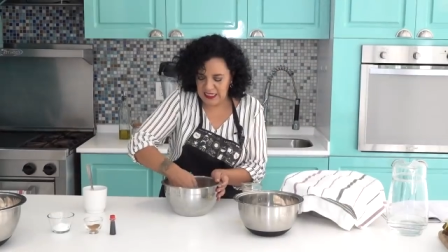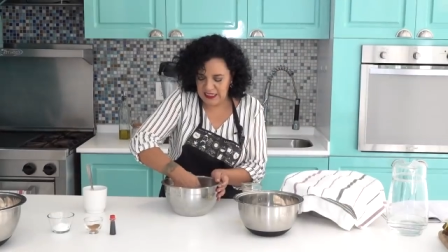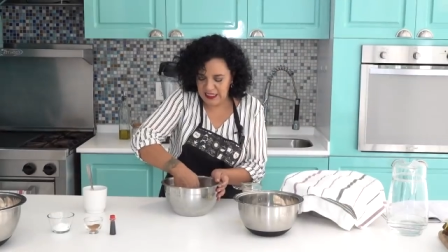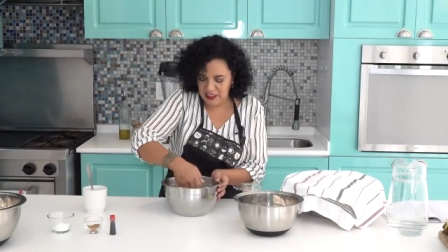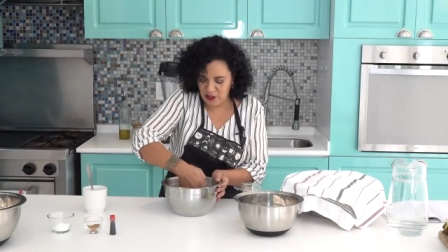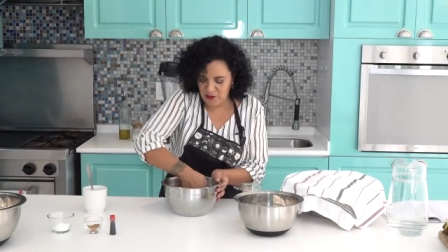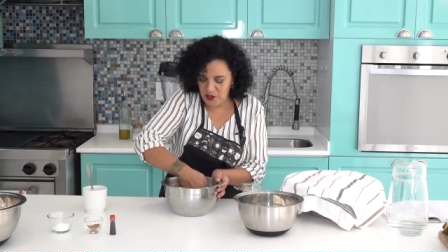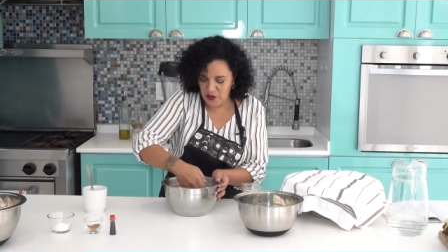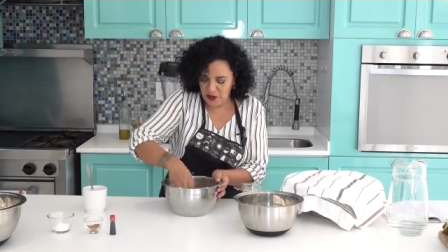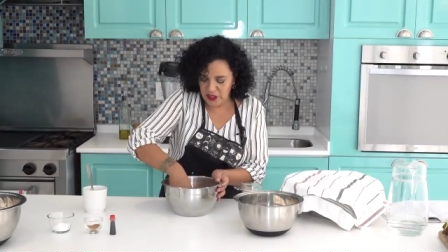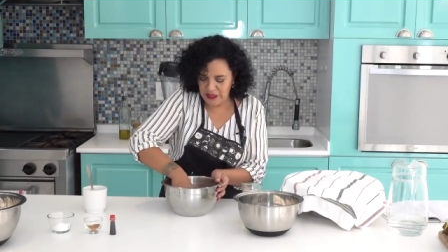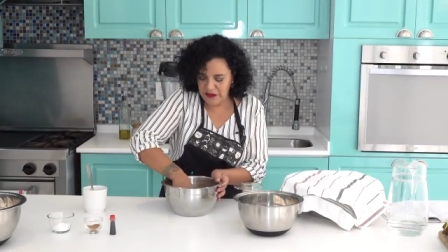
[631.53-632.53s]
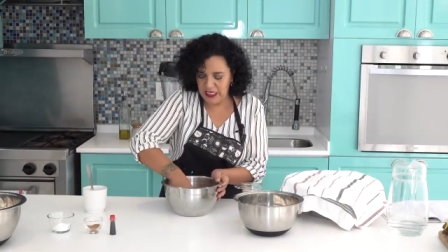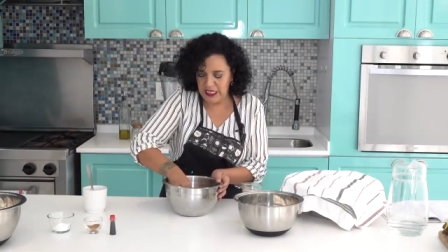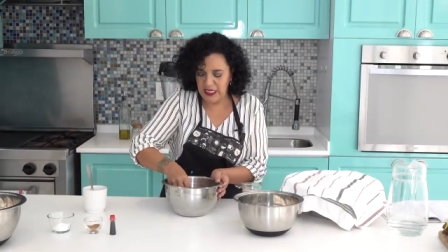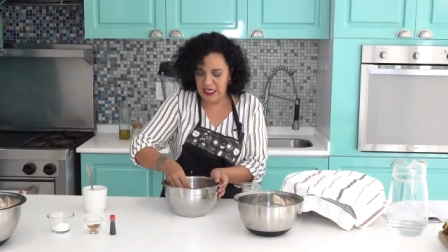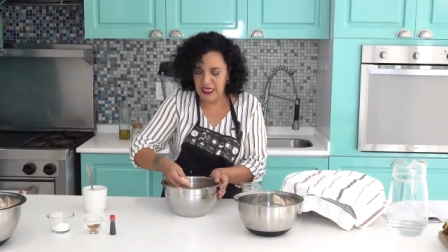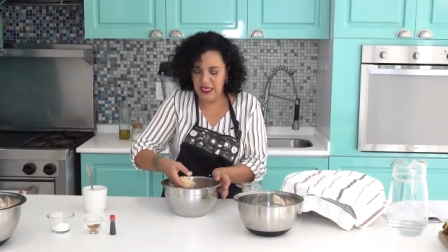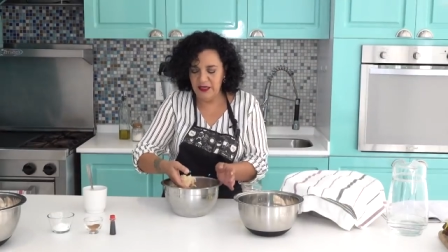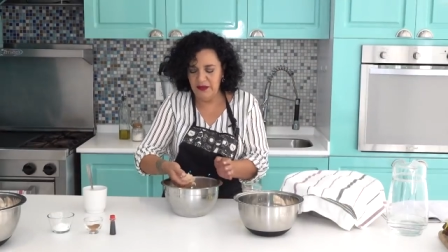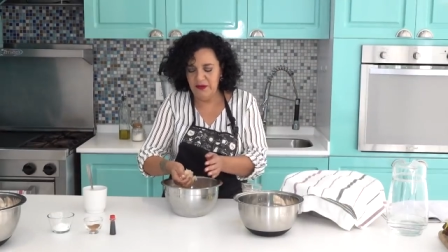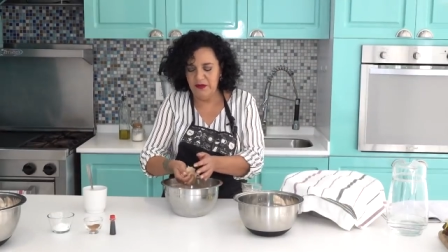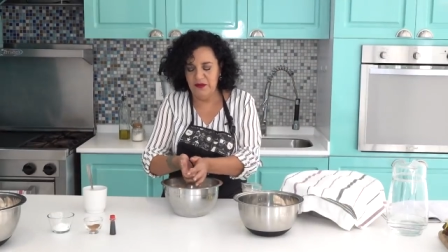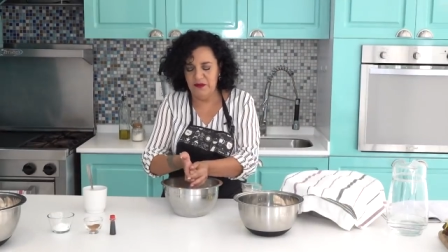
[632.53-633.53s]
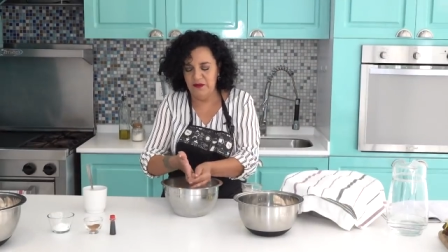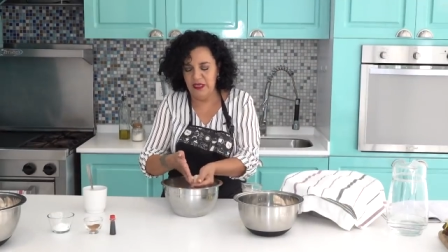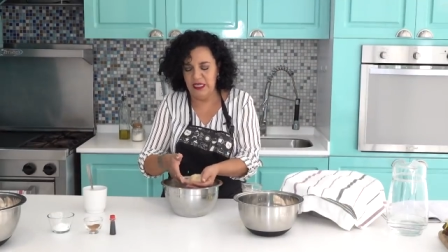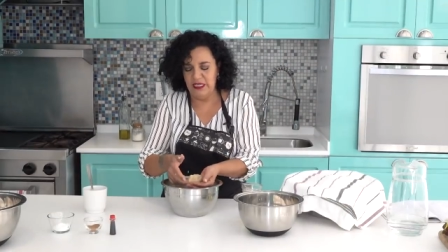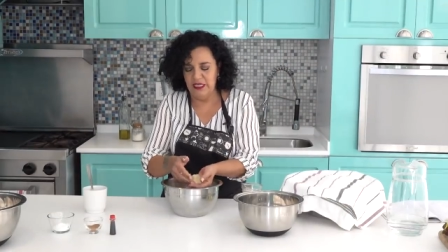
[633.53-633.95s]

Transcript: Así es como debe quedar. Vean,